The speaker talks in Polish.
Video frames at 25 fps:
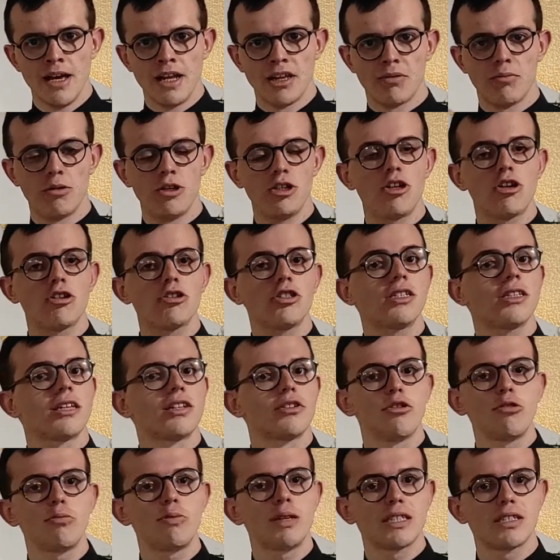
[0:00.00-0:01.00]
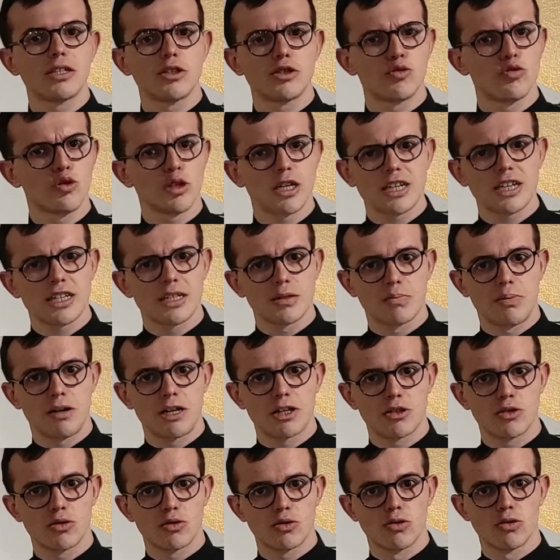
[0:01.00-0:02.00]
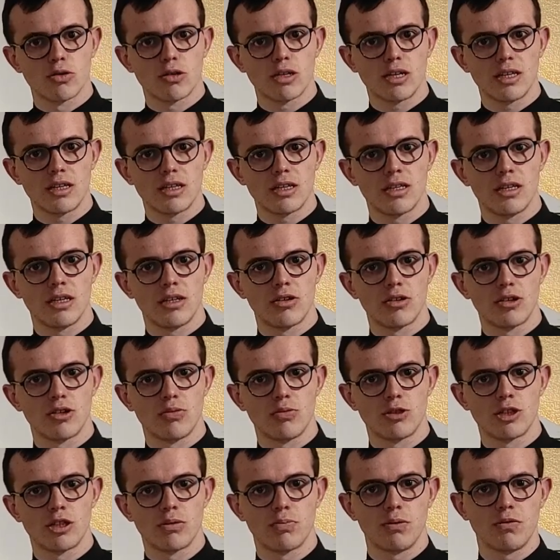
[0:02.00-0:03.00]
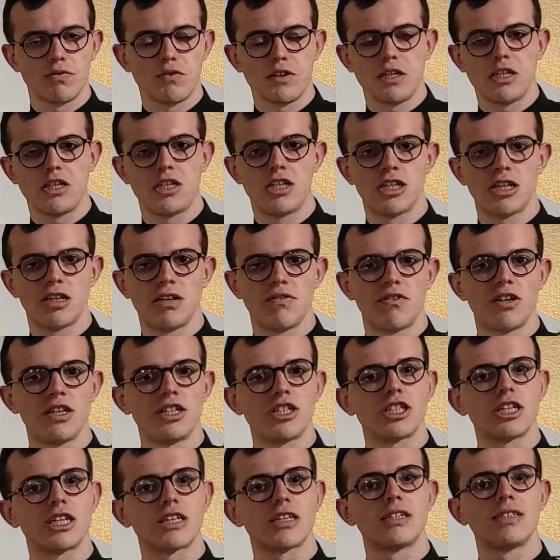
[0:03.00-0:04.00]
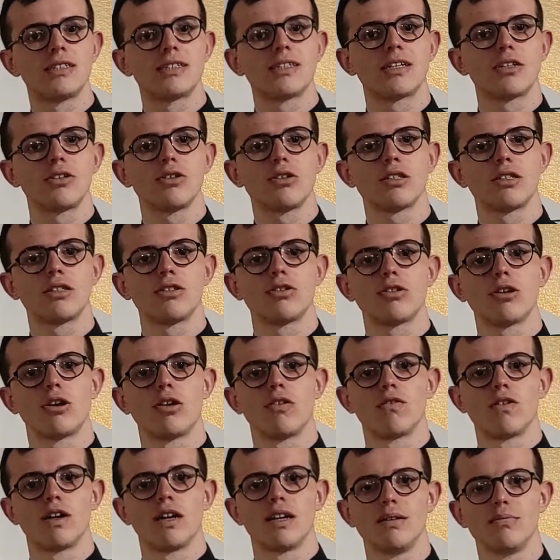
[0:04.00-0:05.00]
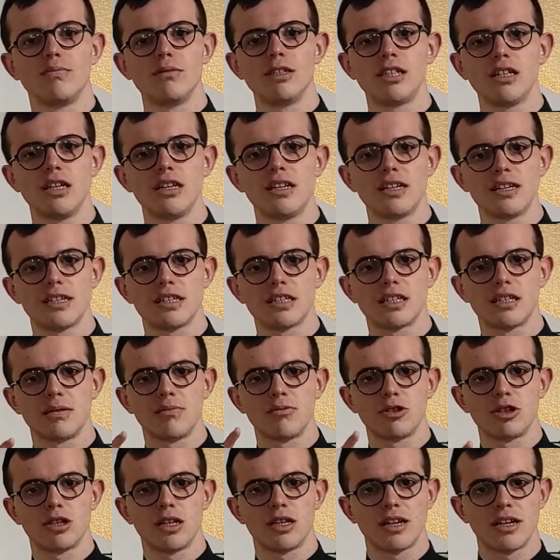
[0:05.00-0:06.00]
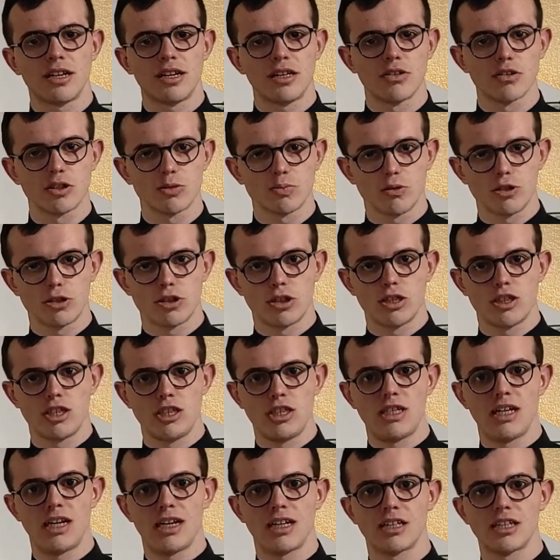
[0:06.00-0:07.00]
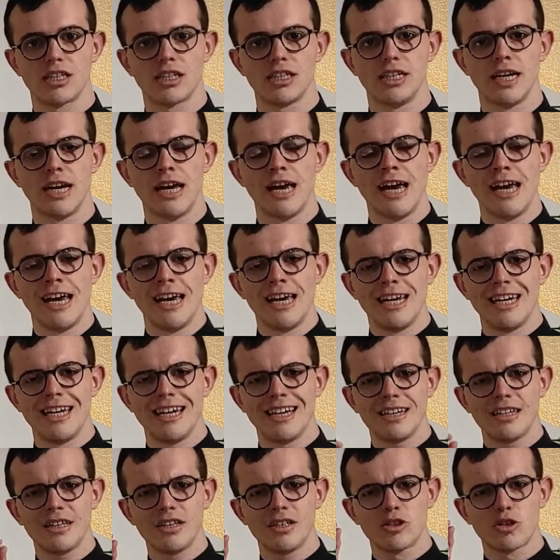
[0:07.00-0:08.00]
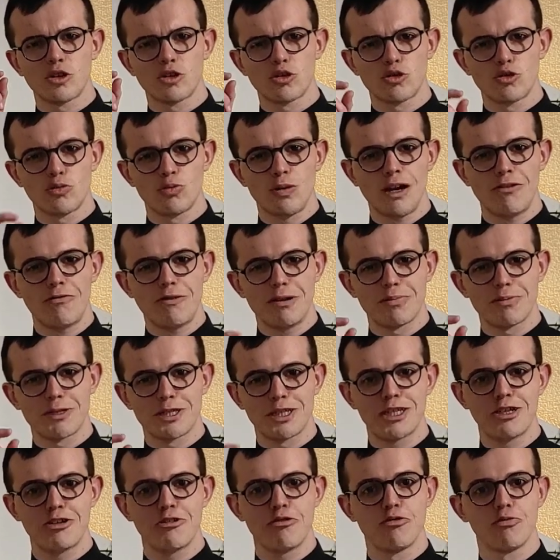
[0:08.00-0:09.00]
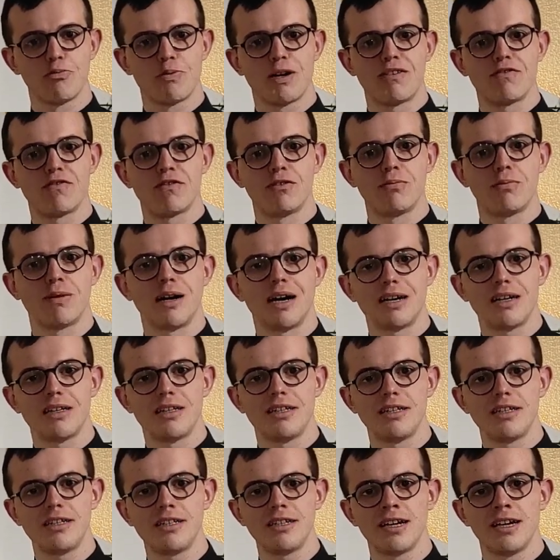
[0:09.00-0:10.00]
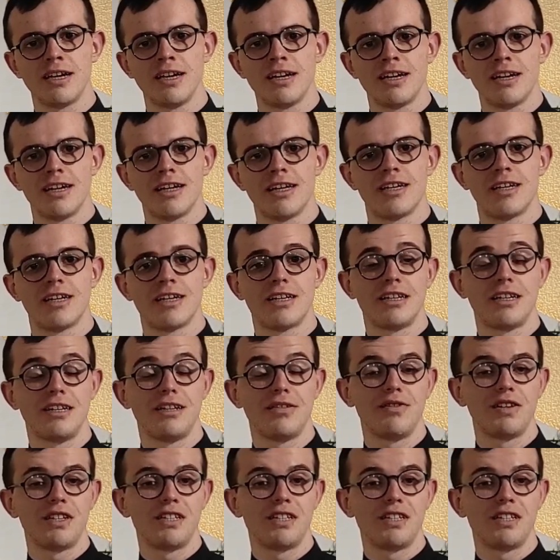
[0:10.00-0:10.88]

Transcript: No moi drodzy, ten obraz Jezusa jest bardzo konkretny i ktoś może powiedzieć, że wręcz taki zero-jedynkowy, ale myślę, że można na niego spojrzeć inaczej. Ja kiedy zrozumiałem cykl uprawy malin, E, i